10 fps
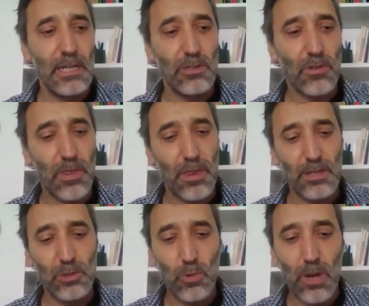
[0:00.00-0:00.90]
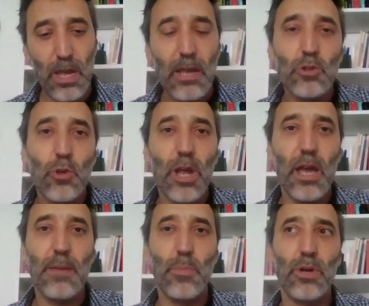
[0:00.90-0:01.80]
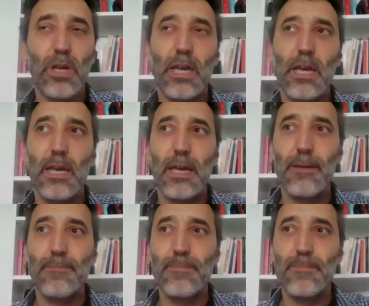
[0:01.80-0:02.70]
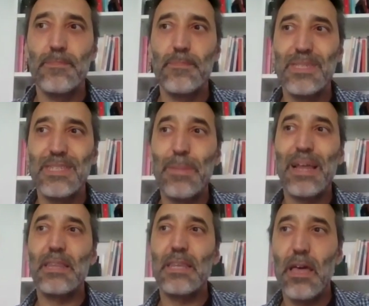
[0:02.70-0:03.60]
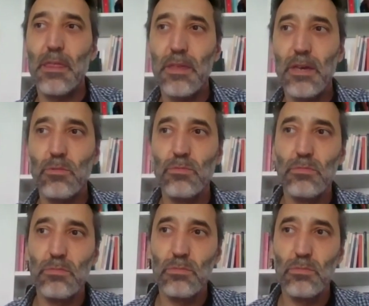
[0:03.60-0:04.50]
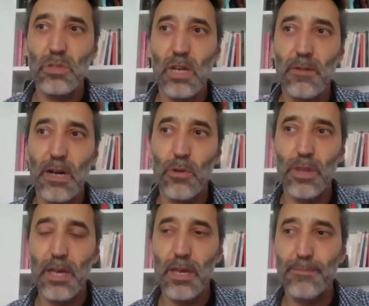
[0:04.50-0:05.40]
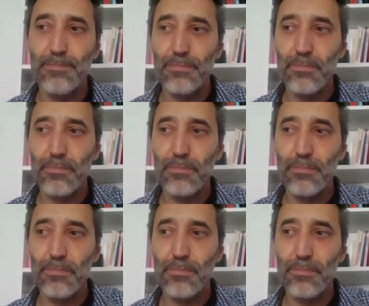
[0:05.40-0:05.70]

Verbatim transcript: Entonces surge, surge ahí porque mm, se plantea hacer un, trabajo de,